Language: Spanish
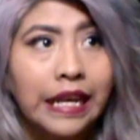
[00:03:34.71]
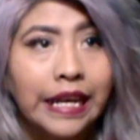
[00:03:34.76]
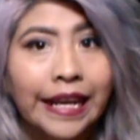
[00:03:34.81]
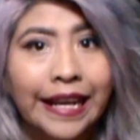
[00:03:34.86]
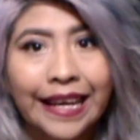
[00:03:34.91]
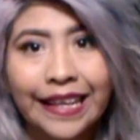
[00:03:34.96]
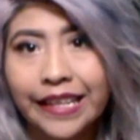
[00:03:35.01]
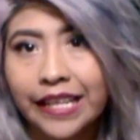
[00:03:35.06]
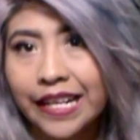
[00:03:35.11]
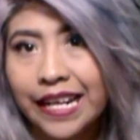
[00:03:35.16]

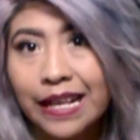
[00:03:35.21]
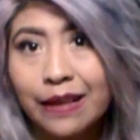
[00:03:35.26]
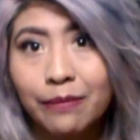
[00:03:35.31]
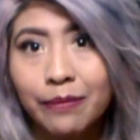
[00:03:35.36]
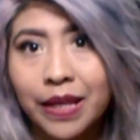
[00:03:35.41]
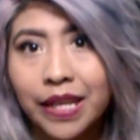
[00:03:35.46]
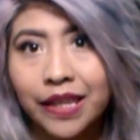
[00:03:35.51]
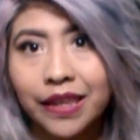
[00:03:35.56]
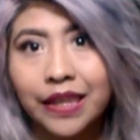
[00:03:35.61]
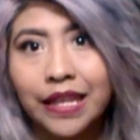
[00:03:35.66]

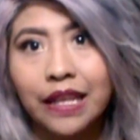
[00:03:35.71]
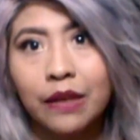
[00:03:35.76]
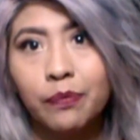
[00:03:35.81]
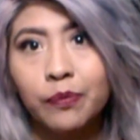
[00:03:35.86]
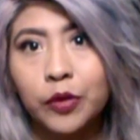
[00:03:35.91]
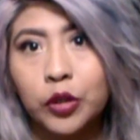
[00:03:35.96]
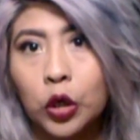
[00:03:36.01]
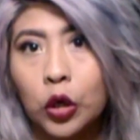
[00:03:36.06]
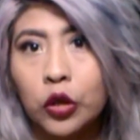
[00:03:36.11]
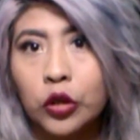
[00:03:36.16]
Generalmente
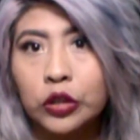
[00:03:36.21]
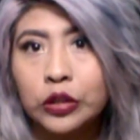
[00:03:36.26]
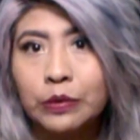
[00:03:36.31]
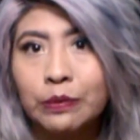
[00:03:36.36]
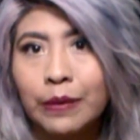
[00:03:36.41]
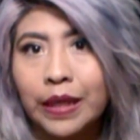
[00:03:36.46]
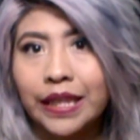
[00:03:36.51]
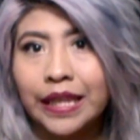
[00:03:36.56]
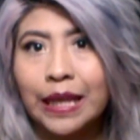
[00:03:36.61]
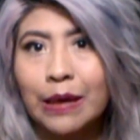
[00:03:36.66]
todos
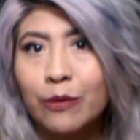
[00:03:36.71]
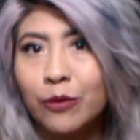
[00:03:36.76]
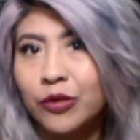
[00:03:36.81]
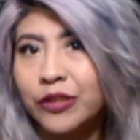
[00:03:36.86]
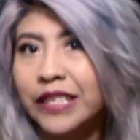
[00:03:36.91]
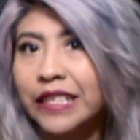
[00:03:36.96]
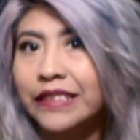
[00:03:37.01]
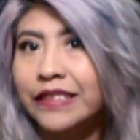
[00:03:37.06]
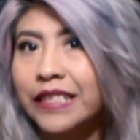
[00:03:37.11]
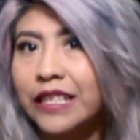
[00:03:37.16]

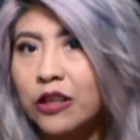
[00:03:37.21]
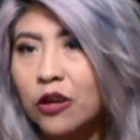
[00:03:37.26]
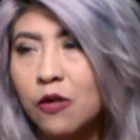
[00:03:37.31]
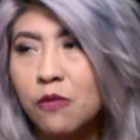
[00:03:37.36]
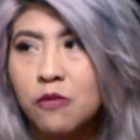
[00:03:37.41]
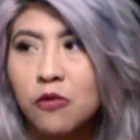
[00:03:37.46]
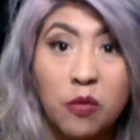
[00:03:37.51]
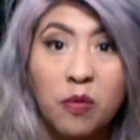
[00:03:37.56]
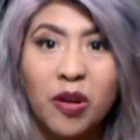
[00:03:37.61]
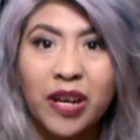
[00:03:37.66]
metemos así
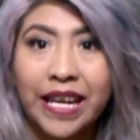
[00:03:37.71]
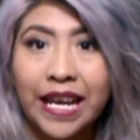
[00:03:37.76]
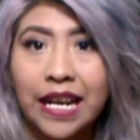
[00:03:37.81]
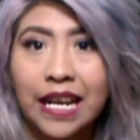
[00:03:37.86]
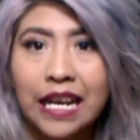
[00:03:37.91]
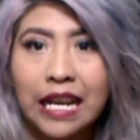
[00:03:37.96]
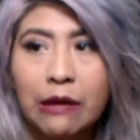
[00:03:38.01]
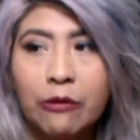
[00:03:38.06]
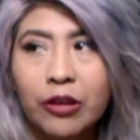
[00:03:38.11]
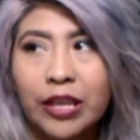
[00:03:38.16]
como que a
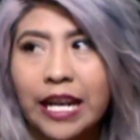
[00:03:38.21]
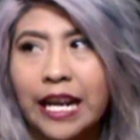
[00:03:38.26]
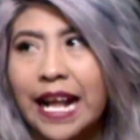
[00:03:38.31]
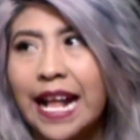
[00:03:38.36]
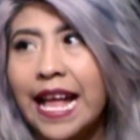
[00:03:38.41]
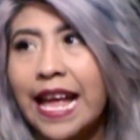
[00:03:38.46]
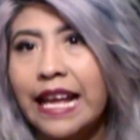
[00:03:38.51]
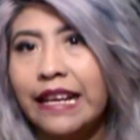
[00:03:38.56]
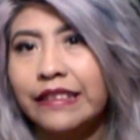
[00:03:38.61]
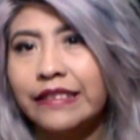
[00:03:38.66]
la lavadora,
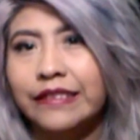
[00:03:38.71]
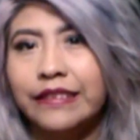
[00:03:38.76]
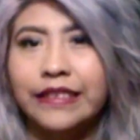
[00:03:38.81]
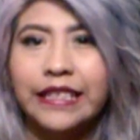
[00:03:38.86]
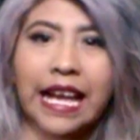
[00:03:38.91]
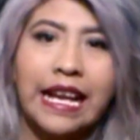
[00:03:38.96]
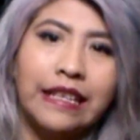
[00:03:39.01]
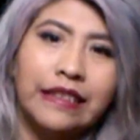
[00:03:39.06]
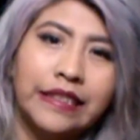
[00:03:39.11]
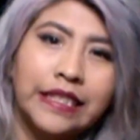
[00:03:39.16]
¡eh!
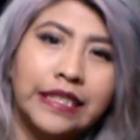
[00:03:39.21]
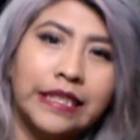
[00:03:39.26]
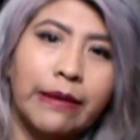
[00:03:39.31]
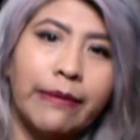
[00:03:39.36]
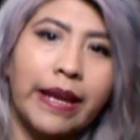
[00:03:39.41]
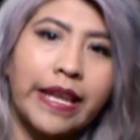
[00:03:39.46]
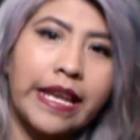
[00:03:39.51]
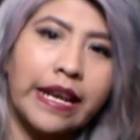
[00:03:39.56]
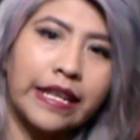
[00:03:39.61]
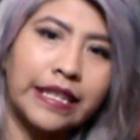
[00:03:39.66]
Ya, que se
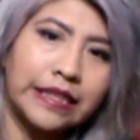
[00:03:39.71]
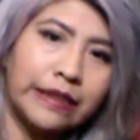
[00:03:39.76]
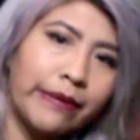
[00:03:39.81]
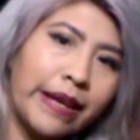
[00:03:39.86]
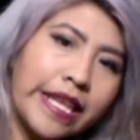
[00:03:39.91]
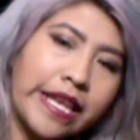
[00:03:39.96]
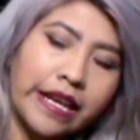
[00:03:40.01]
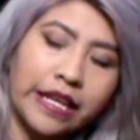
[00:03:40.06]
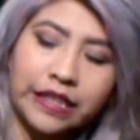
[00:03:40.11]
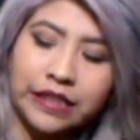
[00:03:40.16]
vaya, que se
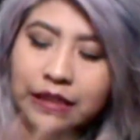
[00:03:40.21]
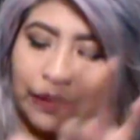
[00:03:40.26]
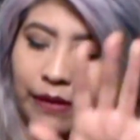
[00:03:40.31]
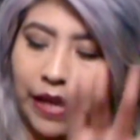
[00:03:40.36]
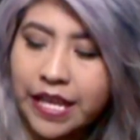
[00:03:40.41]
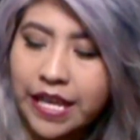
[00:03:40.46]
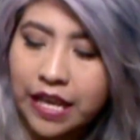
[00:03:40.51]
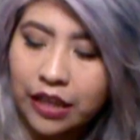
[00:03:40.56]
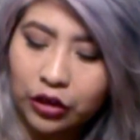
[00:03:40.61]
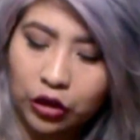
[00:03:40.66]
vaya, que se
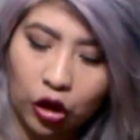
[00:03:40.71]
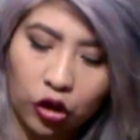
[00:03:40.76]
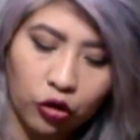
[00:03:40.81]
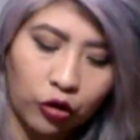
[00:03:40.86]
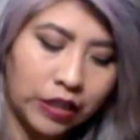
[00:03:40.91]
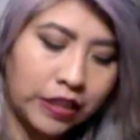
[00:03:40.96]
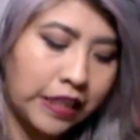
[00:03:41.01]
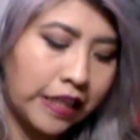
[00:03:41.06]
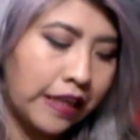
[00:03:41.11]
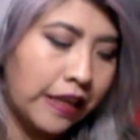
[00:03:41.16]
vaya todo
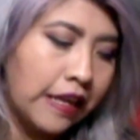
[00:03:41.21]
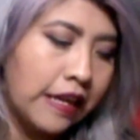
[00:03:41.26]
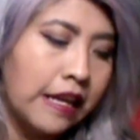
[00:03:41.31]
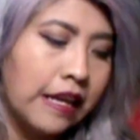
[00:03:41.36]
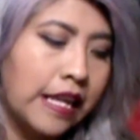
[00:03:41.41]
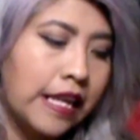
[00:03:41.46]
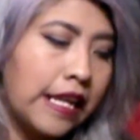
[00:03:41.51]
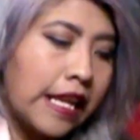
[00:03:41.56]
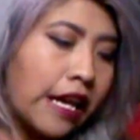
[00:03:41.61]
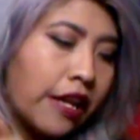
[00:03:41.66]
así.
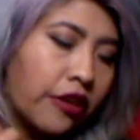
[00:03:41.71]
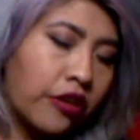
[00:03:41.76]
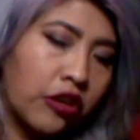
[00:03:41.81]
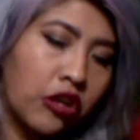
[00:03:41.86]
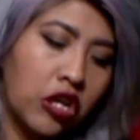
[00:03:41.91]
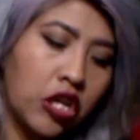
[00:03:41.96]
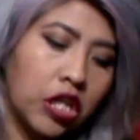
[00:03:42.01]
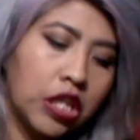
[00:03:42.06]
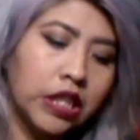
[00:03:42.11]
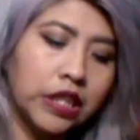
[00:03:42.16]
La
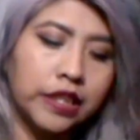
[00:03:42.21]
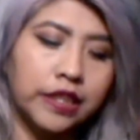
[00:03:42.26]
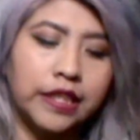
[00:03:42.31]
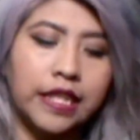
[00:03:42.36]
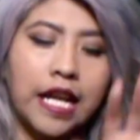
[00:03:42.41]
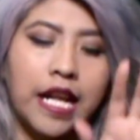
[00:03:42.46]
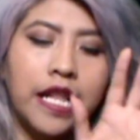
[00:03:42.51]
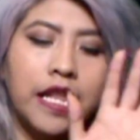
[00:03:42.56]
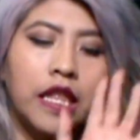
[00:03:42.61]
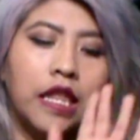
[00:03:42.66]

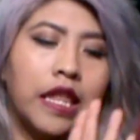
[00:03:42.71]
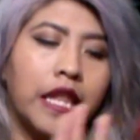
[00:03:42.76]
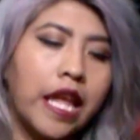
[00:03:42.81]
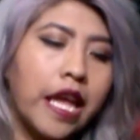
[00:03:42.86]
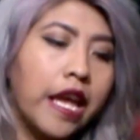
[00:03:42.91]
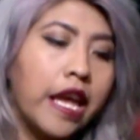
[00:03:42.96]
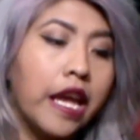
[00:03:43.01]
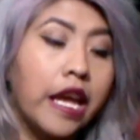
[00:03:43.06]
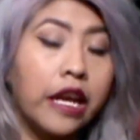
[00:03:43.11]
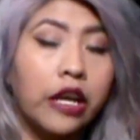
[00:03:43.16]
rosa, el
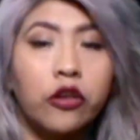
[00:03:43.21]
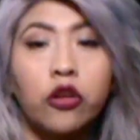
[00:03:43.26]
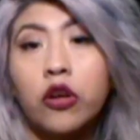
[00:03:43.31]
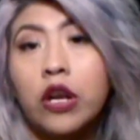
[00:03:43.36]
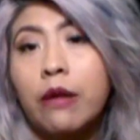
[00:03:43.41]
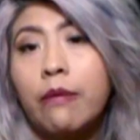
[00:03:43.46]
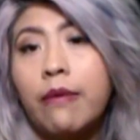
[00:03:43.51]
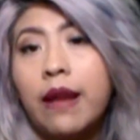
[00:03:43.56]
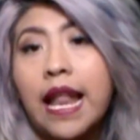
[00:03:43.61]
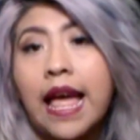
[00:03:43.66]
negro,
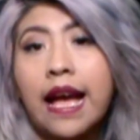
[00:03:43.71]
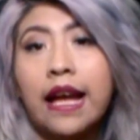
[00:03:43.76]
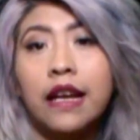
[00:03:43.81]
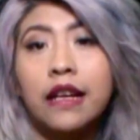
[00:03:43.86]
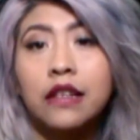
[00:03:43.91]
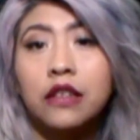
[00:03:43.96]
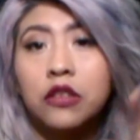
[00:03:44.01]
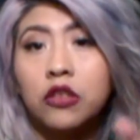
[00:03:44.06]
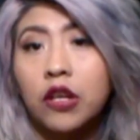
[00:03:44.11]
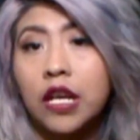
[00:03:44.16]
el
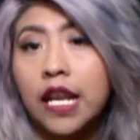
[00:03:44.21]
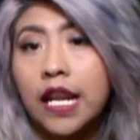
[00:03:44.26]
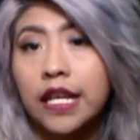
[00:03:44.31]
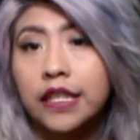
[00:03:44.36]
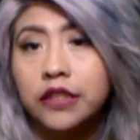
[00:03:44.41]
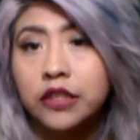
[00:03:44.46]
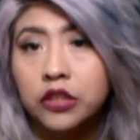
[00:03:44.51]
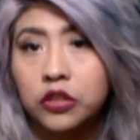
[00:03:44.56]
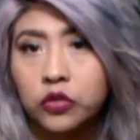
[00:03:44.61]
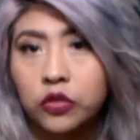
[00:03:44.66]
blanco, el
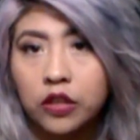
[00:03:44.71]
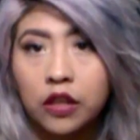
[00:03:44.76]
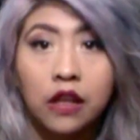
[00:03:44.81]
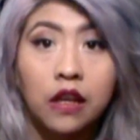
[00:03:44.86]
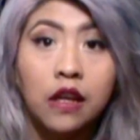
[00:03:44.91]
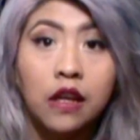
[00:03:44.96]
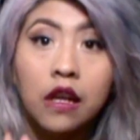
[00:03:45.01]
azul.